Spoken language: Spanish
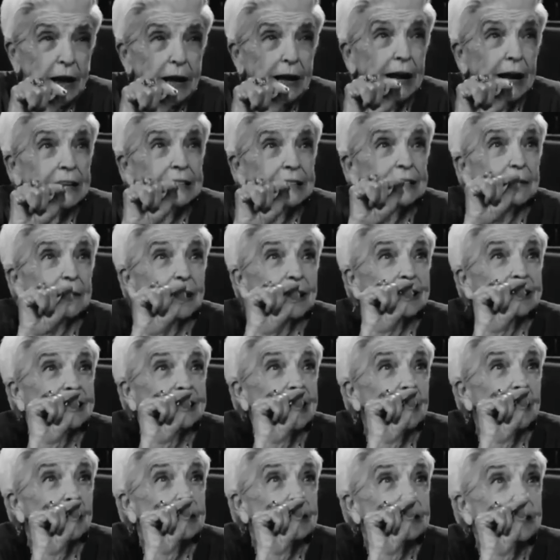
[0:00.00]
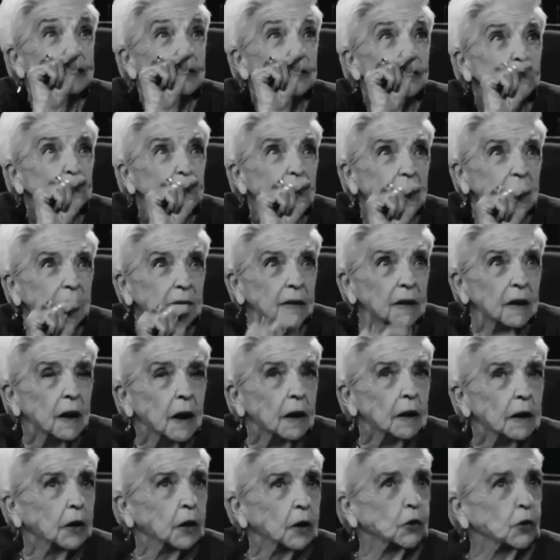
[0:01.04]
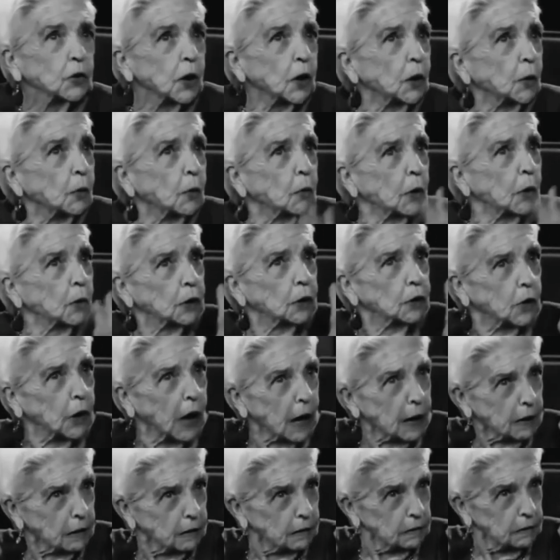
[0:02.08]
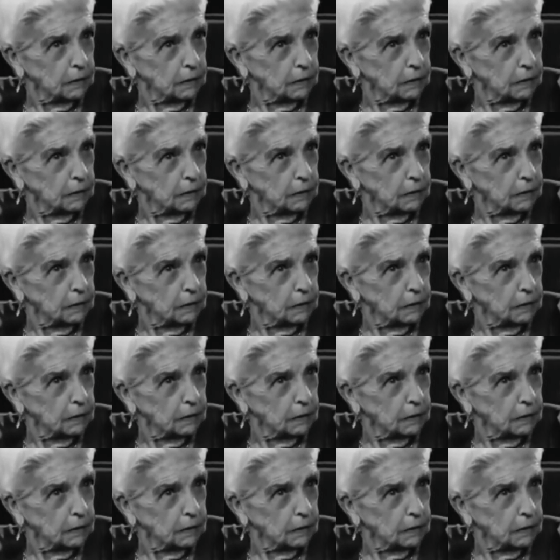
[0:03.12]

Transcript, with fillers: la que se va de Televisa es usted. Dije, yo ya no me vuelvo a llorar.